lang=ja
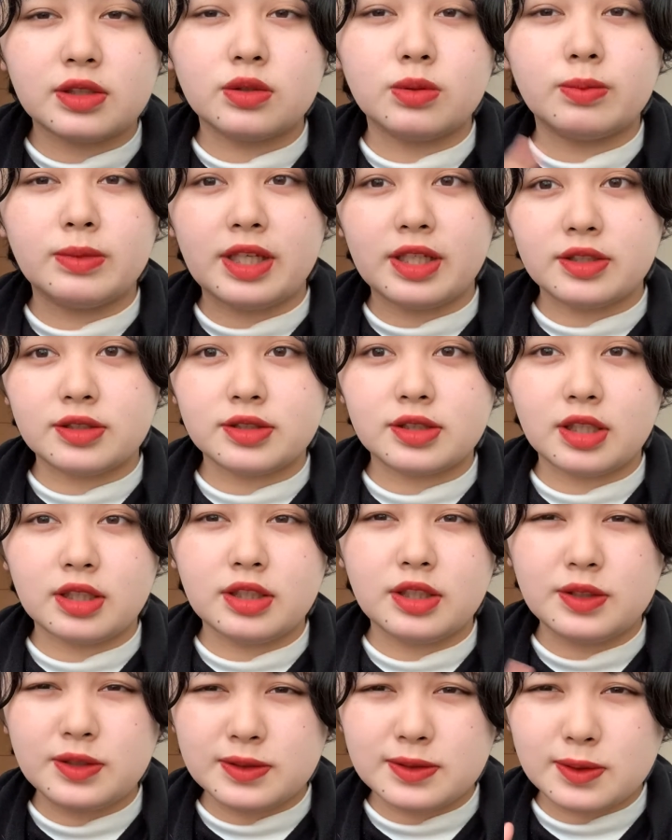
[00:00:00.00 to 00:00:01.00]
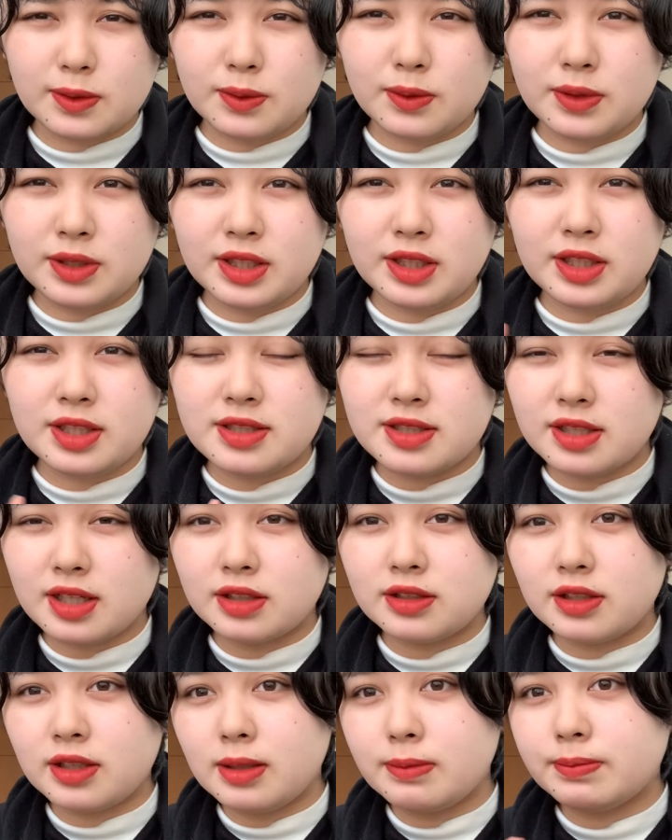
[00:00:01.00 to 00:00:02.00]
んのメイクさんにその日に使っ
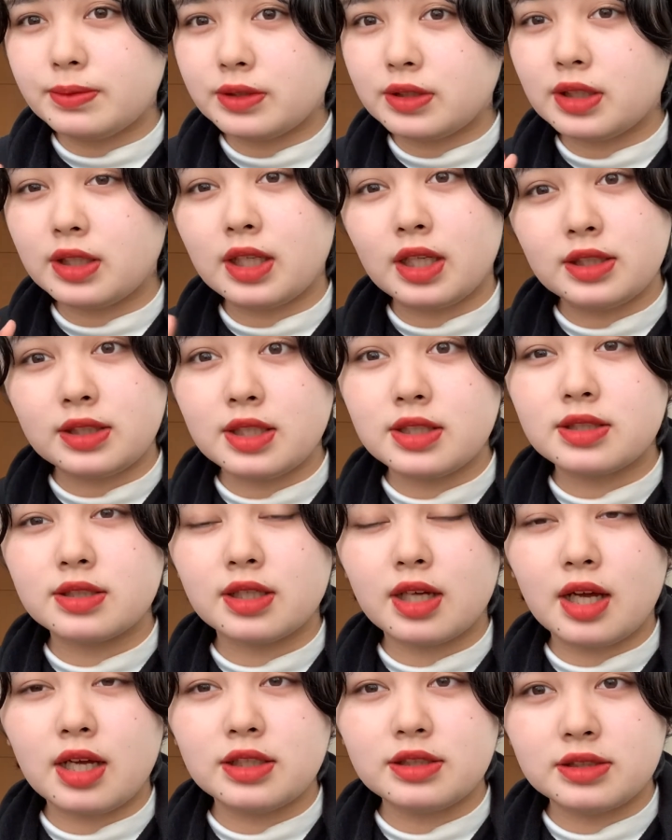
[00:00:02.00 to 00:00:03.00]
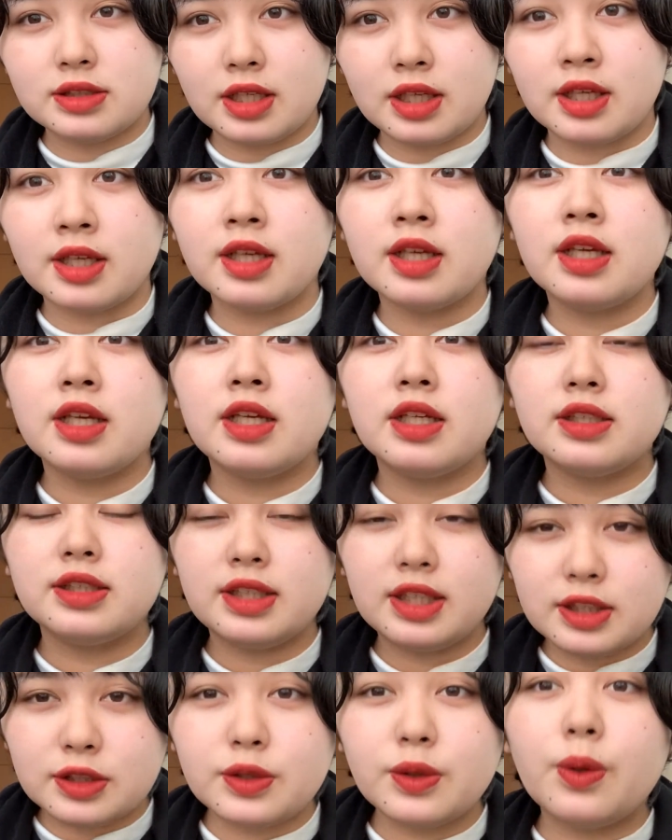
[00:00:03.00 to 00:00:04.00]
たリップって何ですかって
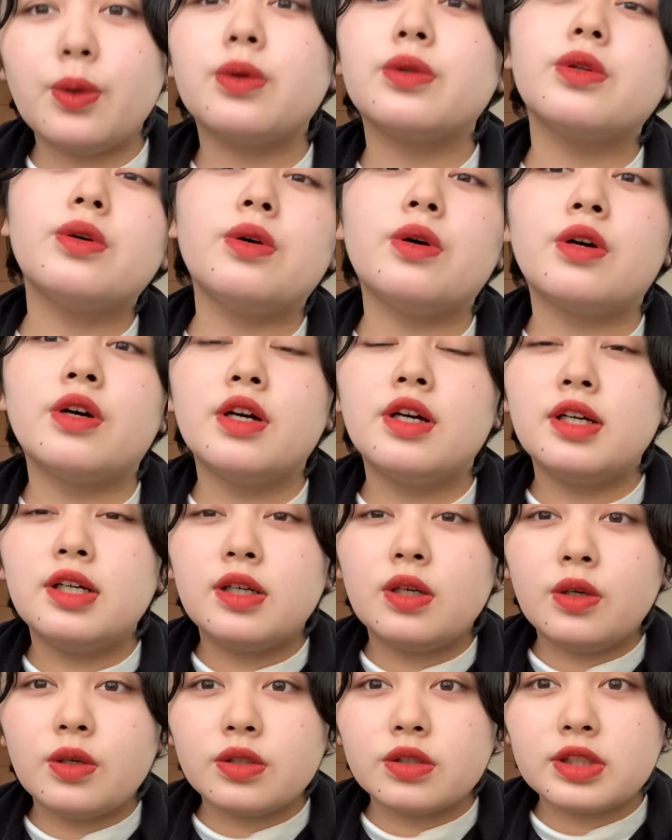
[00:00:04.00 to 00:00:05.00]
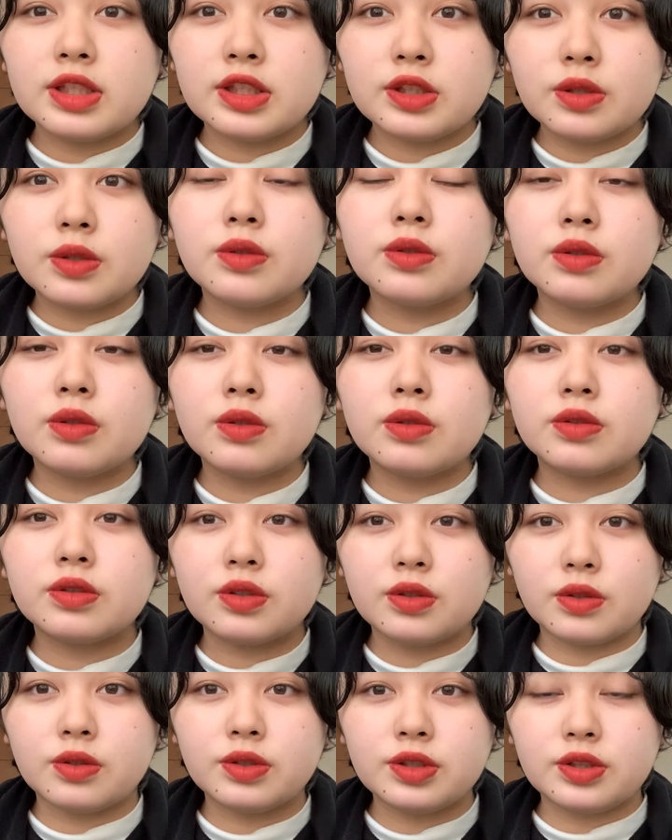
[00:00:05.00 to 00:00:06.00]
聞くほど人のそ
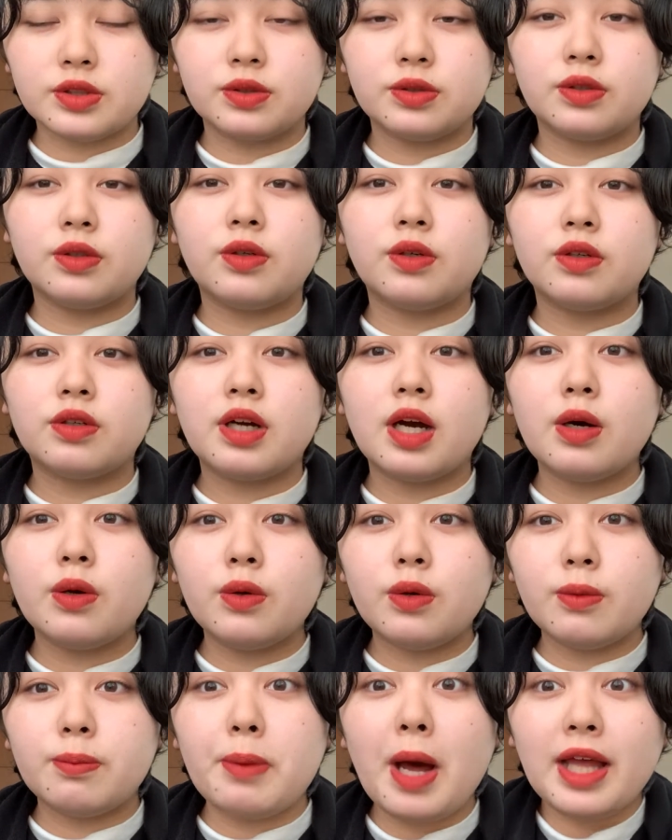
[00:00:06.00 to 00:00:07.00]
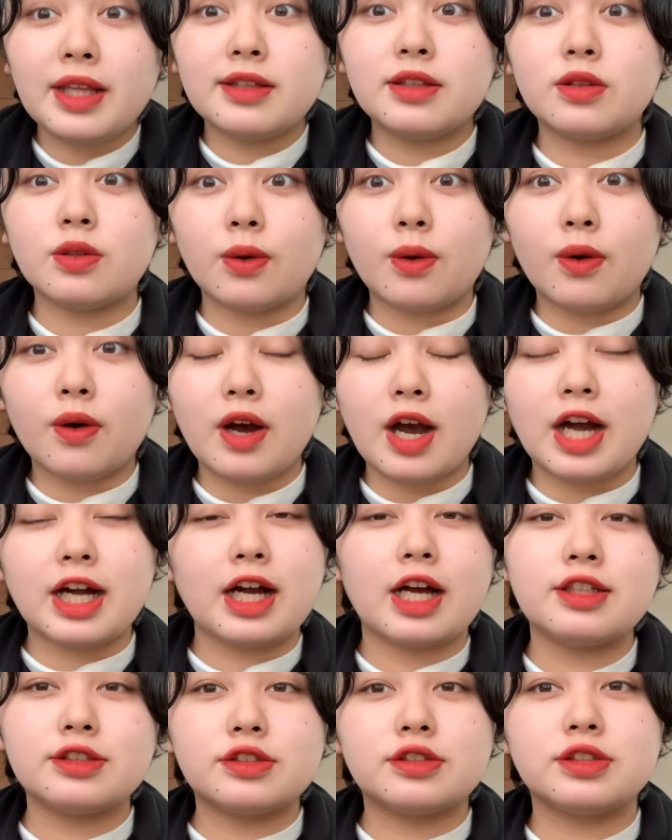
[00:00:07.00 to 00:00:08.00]
の人の顔をパッと
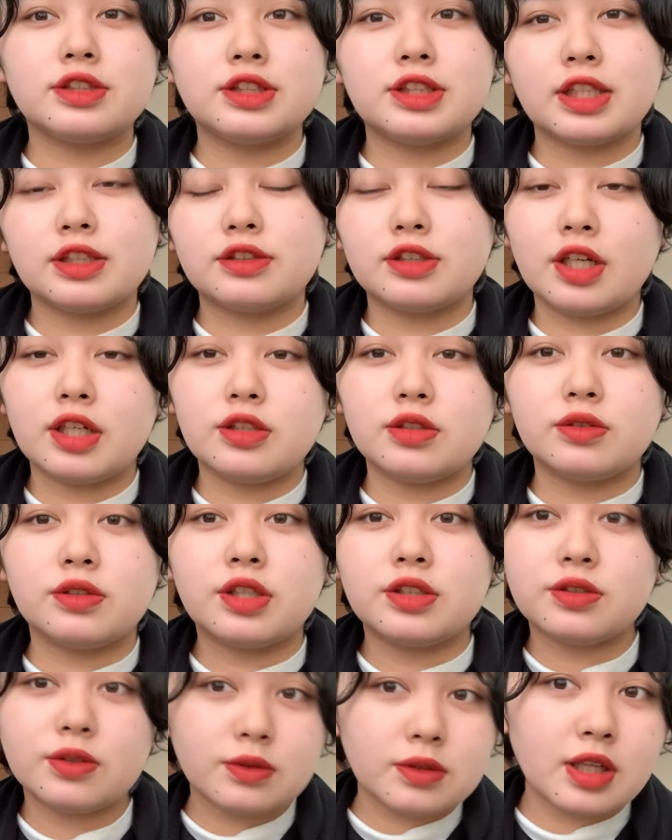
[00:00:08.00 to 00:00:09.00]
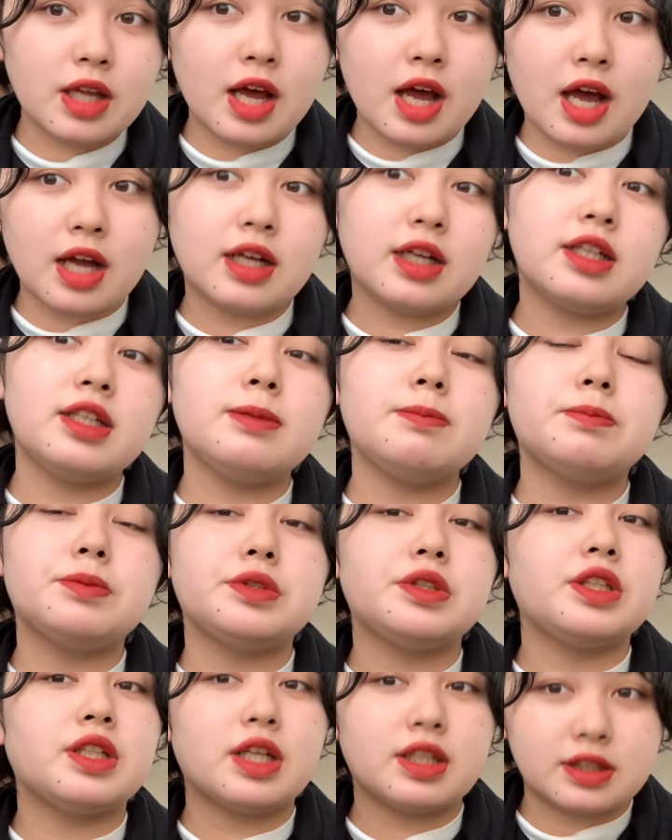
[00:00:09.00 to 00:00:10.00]
明るくしてくれるようなそんな赤リップ
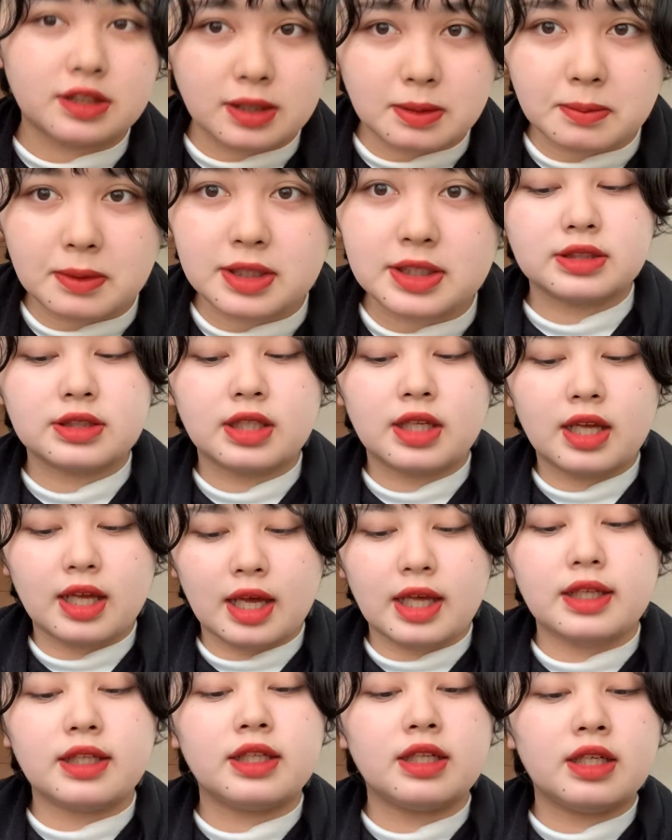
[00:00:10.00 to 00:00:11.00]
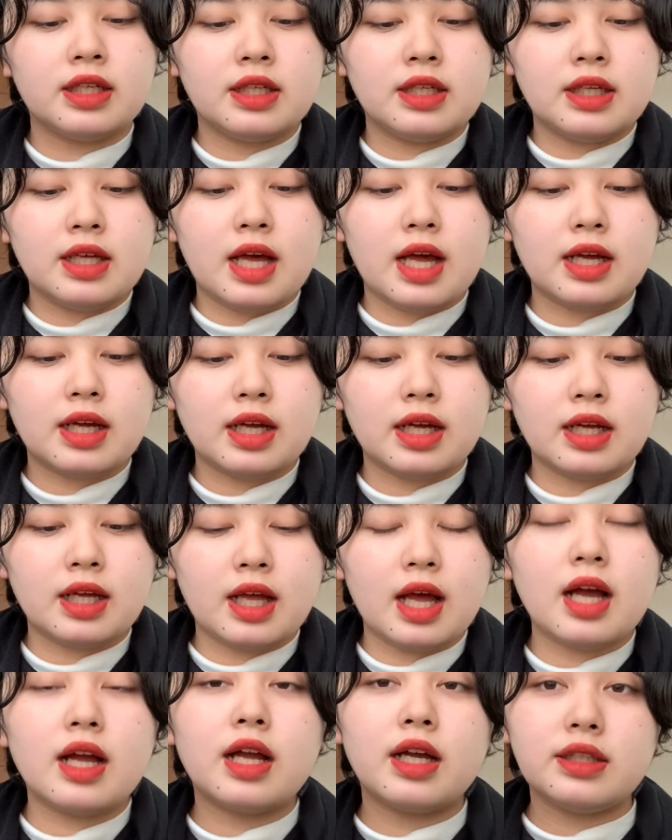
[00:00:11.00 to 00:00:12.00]
になってます、はい、赤
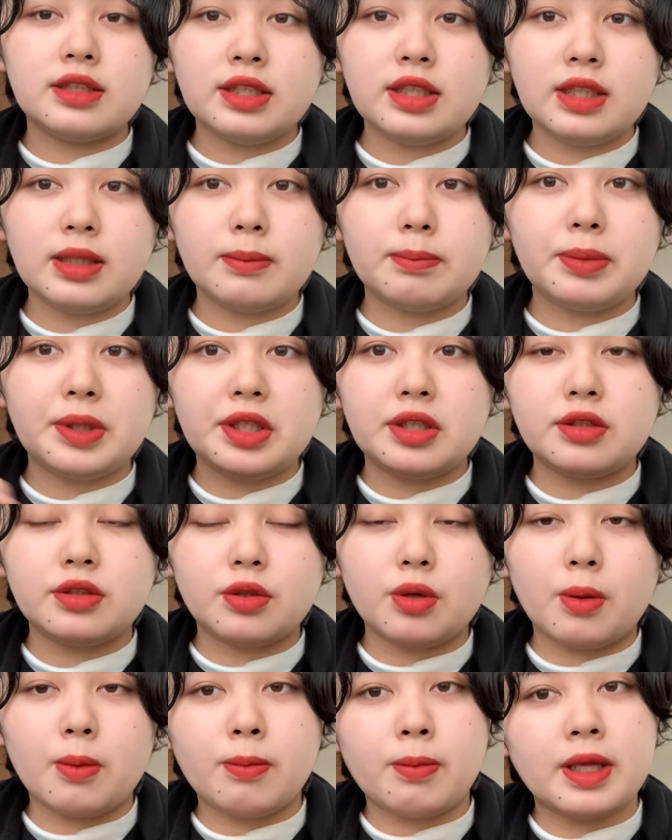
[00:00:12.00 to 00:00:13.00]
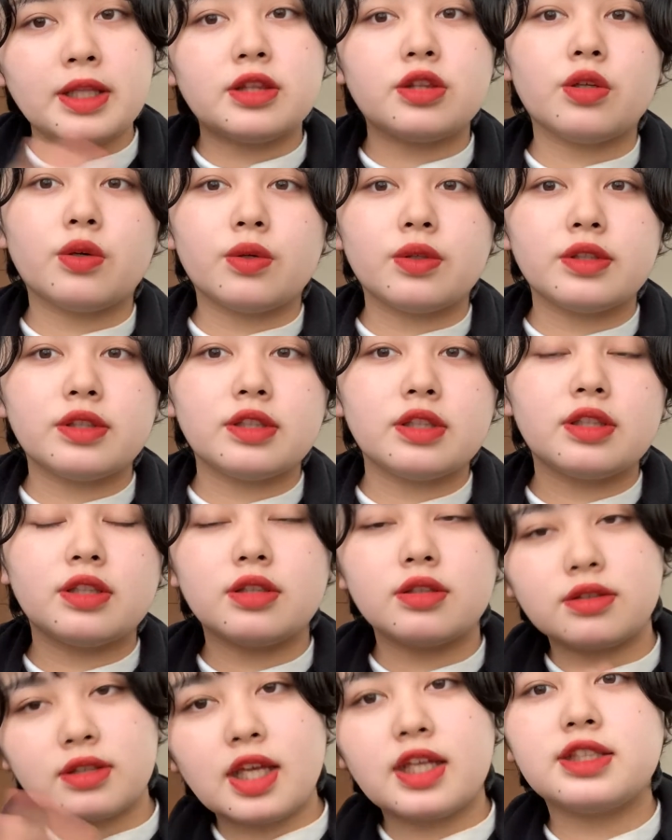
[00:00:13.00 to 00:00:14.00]
赤にピンクをパッと
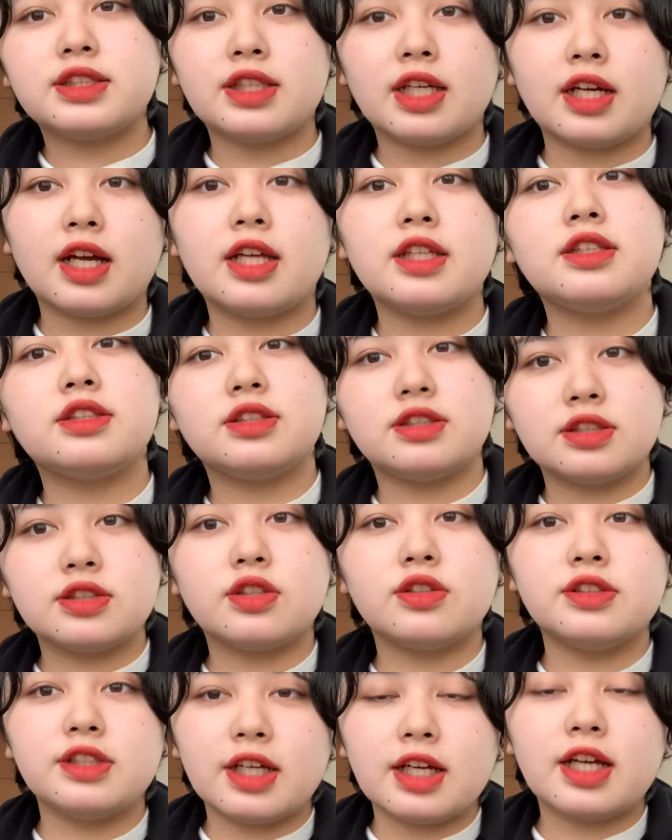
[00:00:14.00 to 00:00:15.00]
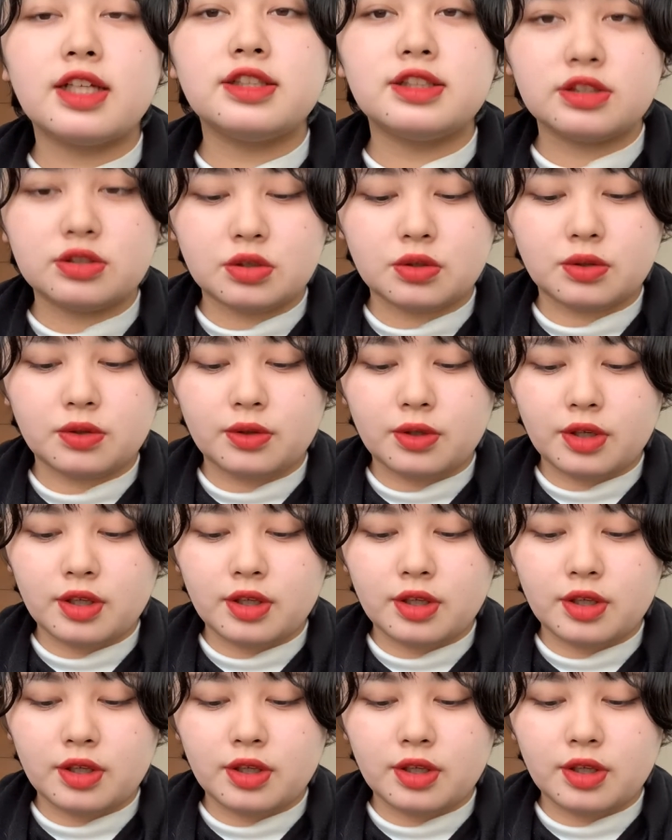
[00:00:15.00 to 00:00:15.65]
足した感じそんな感じの